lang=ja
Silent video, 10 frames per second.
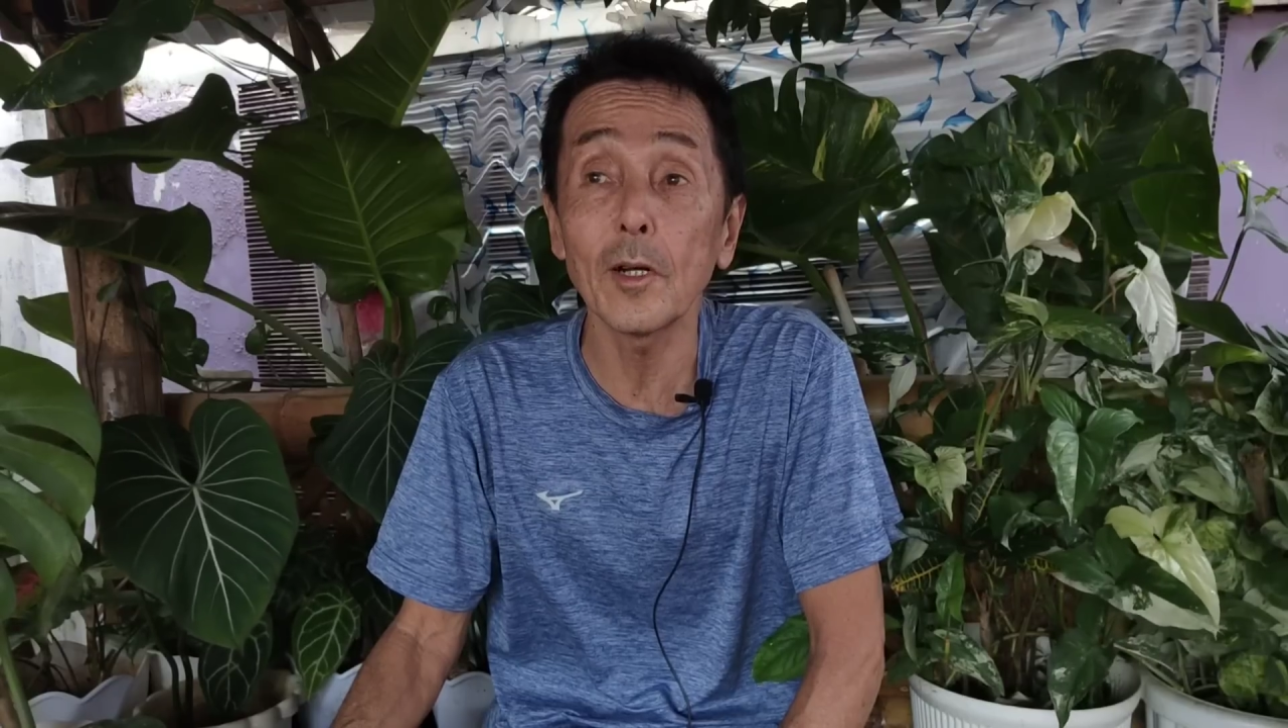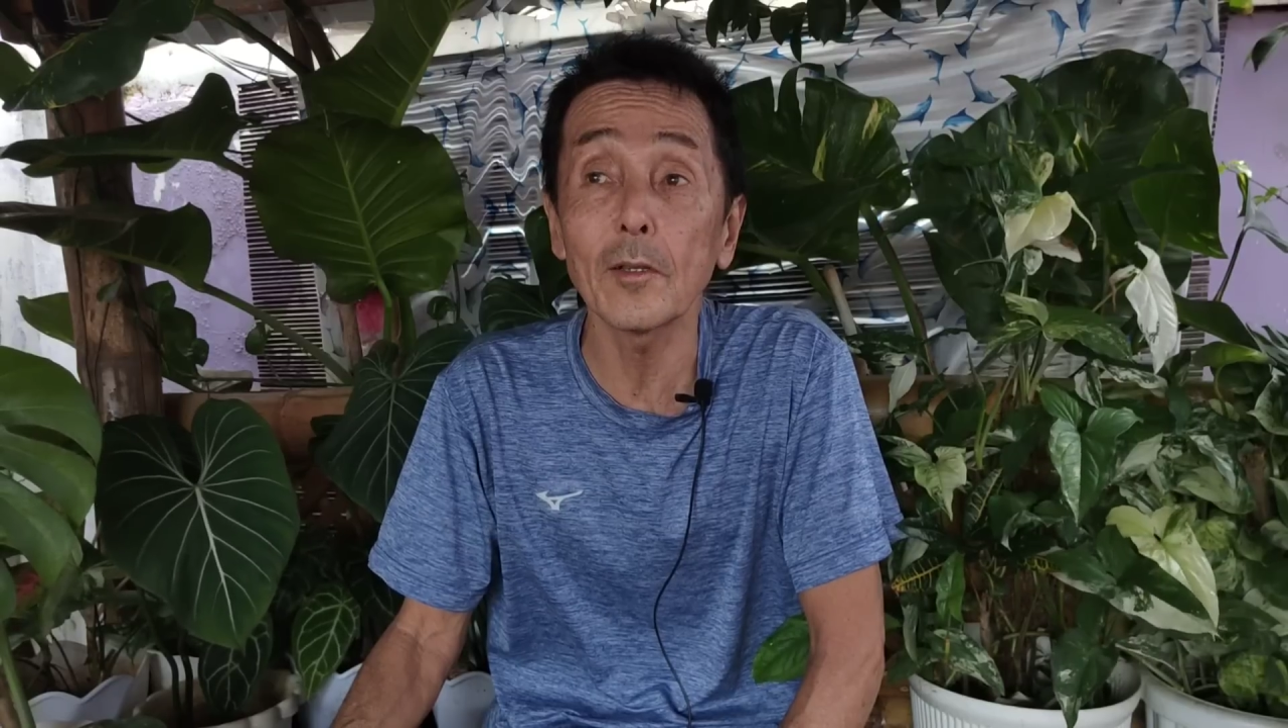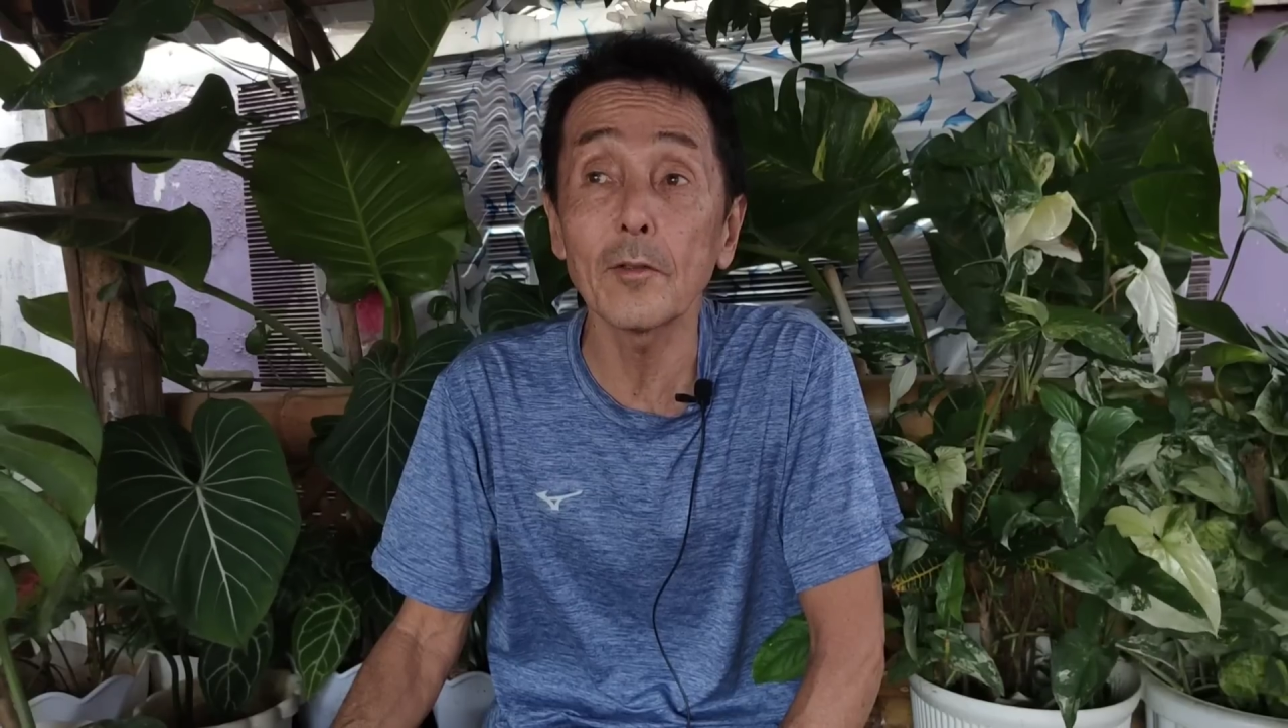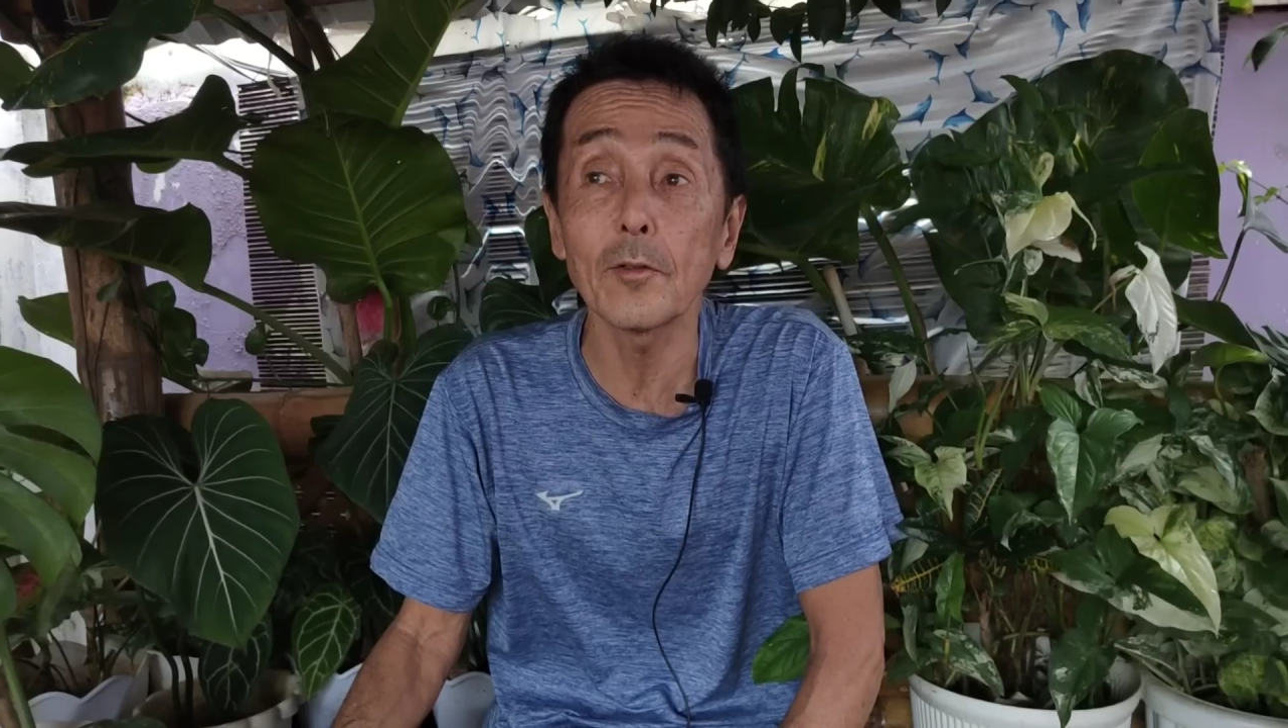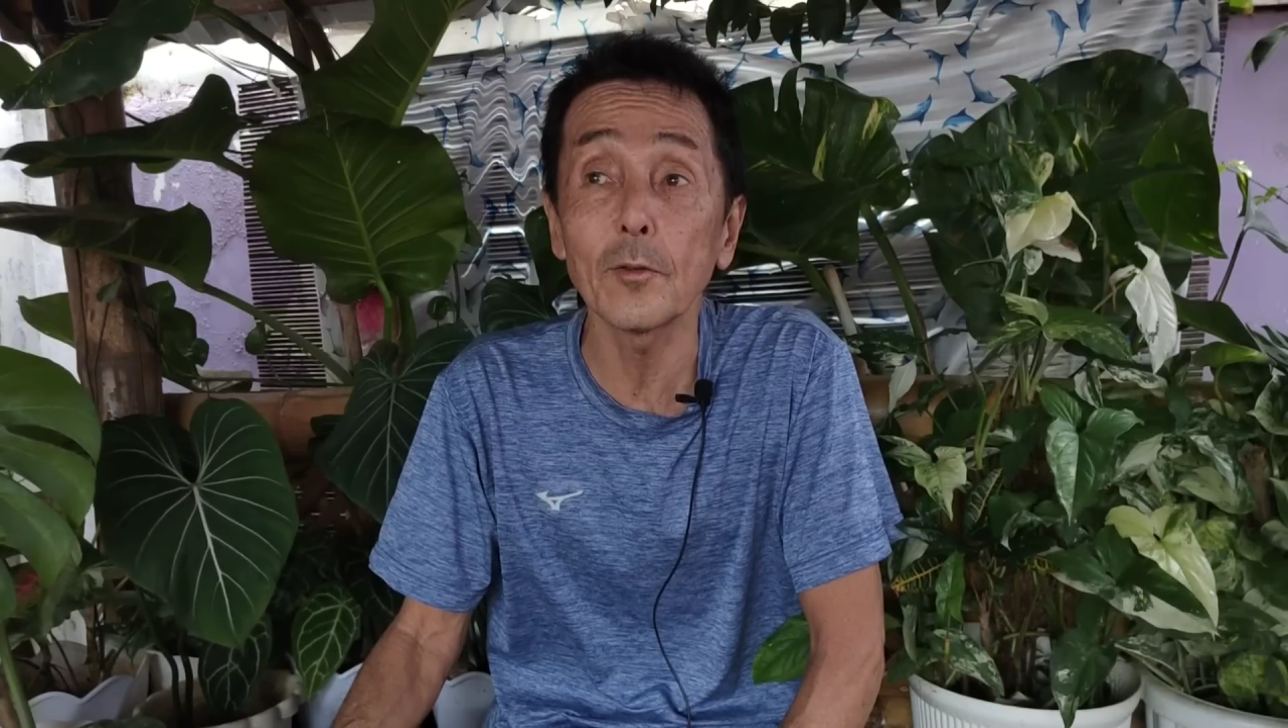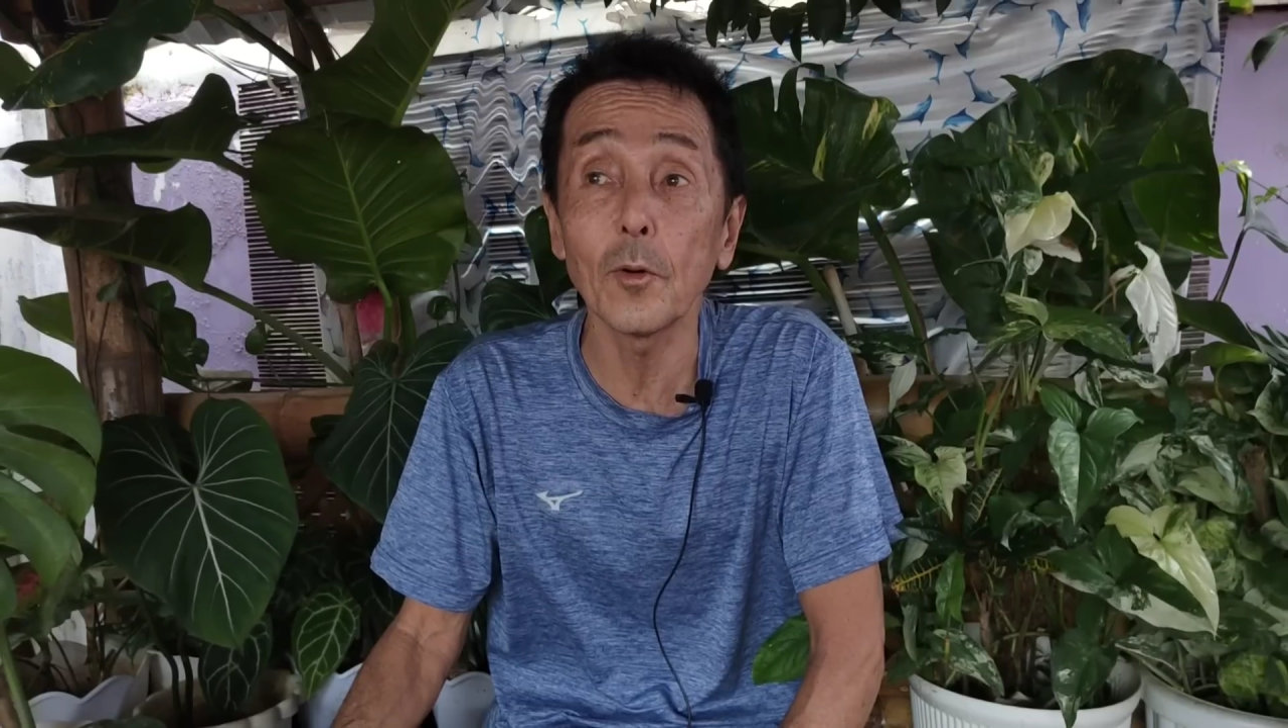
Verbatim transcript: 月